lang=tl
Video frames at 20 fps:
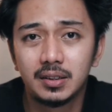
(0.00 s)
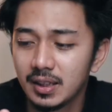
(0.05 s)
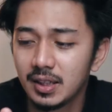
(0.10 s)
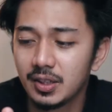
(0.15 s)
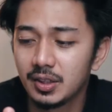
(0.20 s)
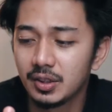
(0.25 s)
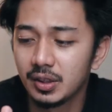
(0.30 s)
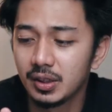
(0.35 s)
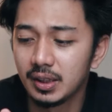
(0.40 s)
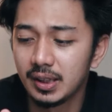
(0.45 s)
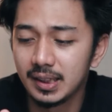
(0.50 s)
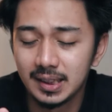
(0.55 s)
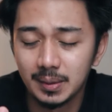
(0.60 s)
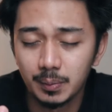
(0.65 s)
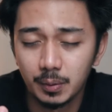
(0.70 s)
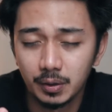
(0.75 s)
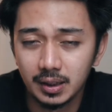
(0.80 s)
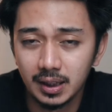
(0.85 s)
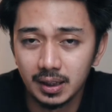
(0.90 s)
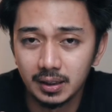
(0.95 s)
Kasi yun yung
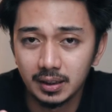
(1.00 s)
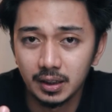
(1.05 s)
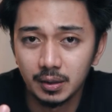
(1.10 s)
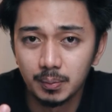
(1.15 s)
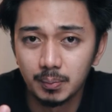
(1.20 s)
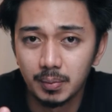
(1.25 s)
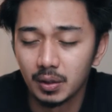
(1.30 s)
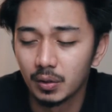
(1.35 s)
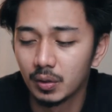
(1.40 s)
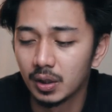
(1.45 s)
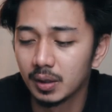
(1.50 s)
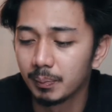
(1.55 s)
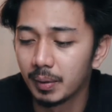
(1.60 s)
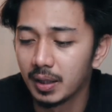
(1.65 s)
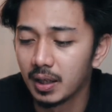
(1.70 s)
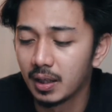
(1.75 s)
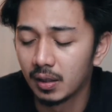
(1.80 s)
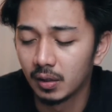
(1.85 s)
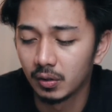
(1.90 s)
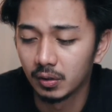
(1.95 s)
iniisip ko dati nung baguhan pa
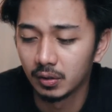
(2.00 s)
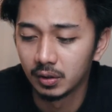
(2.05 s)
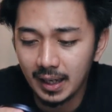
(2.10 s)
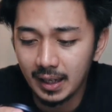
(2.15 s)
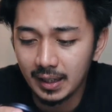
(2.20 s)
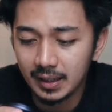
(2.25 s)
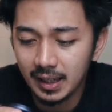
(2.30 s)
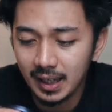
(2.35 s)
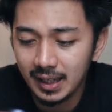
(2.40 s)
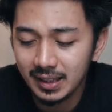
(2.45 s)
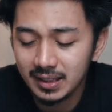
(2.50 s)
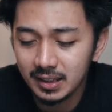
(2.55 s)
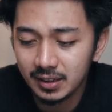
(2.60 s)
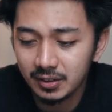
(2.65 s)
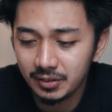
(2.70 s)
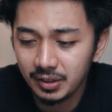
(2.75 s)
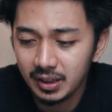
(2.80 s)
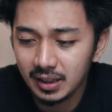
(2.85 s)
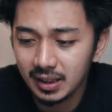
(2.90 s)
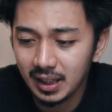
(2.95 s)
lang ako. And I
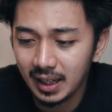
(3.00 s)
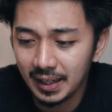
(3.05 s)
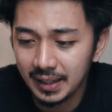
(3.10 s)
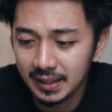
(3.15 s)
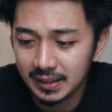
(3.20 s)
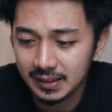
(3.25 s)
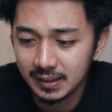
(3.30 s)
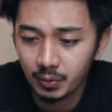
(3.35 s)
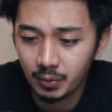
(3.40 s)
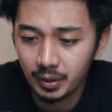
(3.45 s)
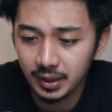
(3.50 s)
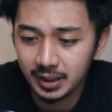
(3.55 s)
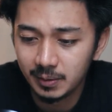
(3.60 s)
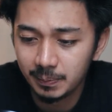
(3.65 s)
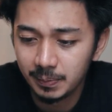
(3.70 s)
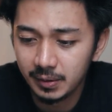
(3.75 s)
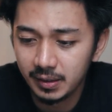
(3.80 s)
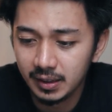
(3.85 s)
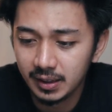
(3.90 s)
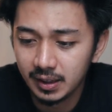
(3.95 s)
just realized through
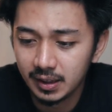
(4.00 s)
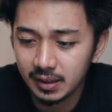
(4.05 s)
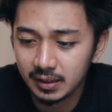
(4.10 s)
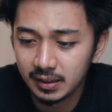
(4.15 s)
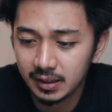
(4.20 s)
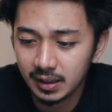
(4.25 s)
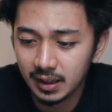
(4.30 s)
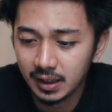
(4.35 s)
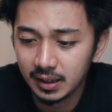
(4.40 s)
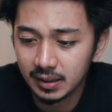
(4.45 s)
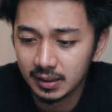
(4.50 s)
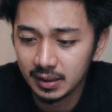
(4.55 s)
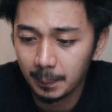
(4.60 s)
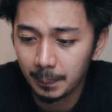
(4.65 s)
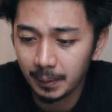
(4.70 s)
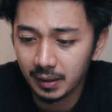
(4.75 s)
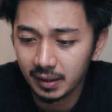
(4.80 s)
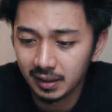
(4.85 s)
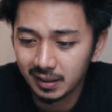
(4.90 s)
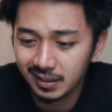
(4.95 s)
experience and sa
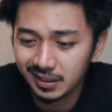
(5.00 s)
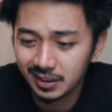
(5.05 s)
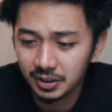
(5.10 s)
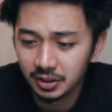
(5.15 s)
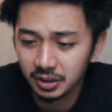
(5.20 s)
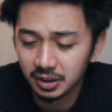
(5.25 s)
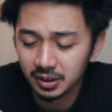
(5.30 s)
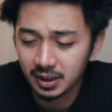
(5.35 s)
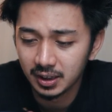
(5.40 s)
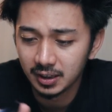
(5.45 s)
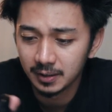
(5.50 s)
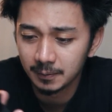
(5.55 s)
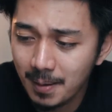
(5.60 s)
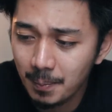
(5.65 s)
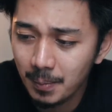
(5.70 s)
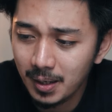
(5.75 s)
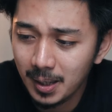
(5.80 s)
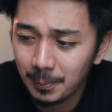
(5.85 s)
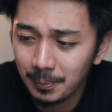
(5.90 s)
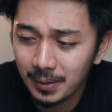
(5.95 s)
pag-research din,
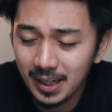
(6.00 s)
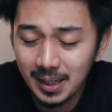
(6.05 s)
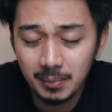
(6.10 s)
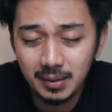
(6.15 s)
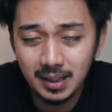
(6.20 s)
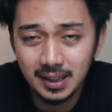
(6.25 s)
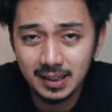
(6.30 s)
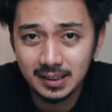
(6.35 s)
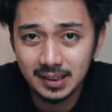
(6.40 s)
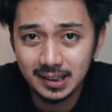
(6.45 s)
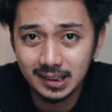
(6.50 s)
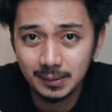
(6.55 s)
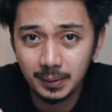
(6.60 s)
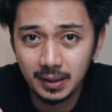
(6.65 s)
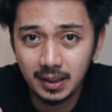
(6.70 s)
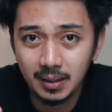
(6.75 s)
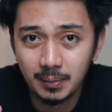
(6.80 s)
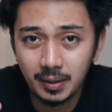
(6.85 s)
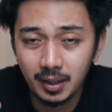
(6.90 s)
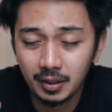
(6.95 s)
ang mga prime lenses
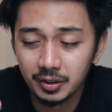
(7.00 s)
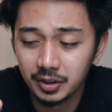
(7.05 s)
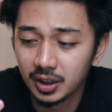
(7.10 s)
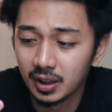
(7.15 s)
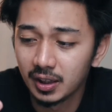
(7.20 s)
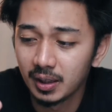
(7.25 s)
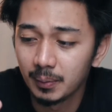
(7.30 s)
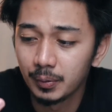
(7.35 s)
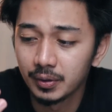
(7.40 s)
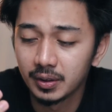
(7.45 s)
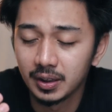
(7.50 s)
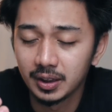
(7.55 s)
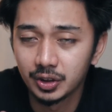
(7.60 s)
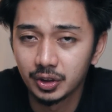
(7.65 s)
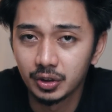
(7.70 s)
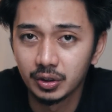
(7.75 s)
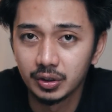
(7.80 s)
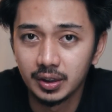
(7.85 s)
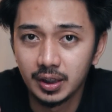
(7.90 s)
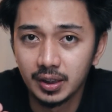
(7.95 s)
pala meron siyang
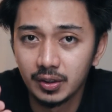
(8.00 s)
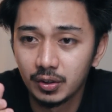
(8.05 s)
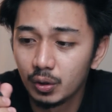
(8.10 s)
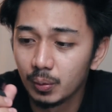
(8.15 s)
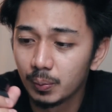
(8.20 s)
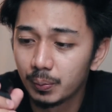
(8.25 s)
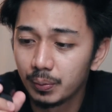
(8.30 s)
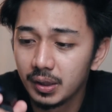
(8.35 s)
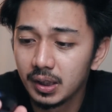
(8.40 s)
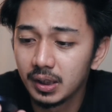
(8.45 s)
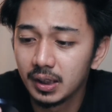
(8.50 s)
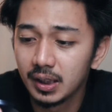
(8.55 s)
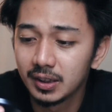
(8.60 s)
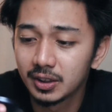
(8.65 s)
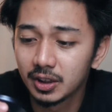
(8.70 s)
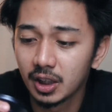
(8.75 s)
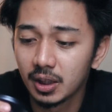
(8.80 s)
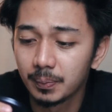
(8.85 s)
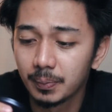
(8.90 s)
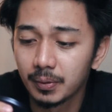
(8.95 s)
reputasyon into bringing
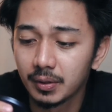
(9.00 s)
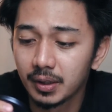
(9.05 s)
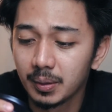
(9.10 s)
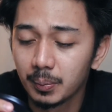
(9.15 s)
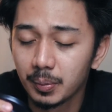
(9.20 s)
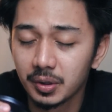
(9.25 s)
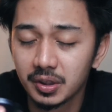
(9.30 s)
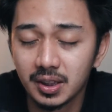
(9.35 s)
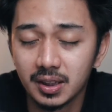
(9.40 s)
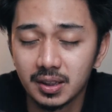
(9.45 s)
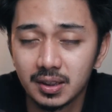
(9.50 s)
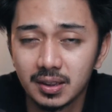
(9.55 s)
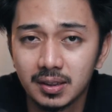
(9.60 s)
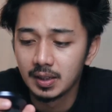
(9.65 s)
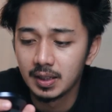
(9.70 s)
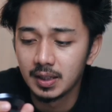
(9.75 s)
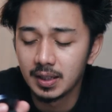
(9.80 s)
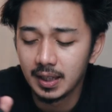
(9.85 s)
sharper images.